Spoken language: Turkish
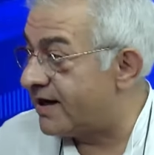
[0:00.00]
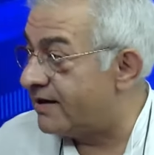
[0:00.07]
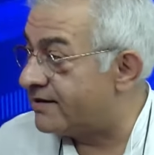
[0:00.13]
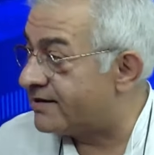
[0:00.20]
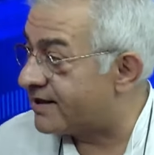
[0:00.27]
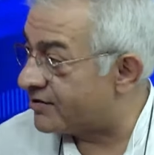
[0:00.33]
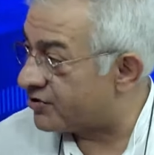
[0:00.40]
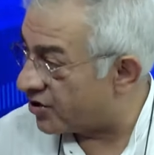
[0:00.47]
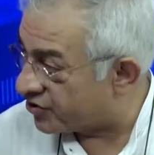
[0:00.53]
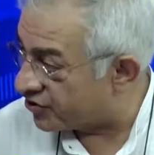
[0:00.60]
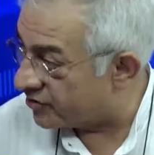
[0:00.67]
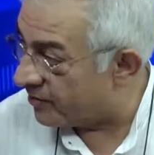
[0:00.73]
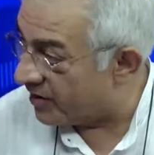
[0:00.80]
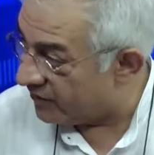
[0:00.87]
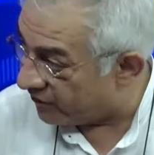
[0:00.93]
gelirse
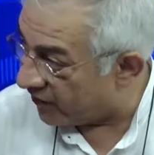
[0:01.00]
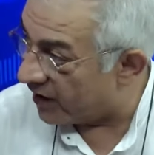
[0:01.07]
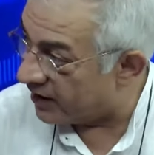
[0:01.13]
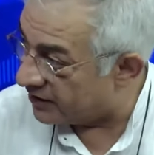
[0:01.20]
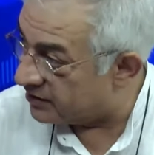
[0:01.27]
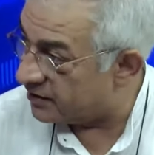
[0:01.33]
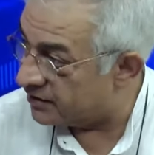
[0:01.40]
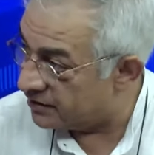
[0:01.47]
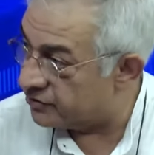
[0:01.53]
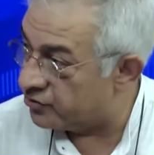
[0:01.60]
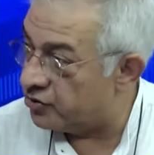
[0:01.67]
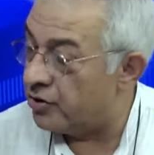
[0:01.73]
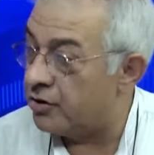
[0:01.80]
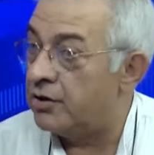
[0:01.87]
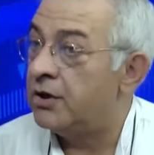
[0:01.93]
şaşırmayın falan evet, evet. diyor.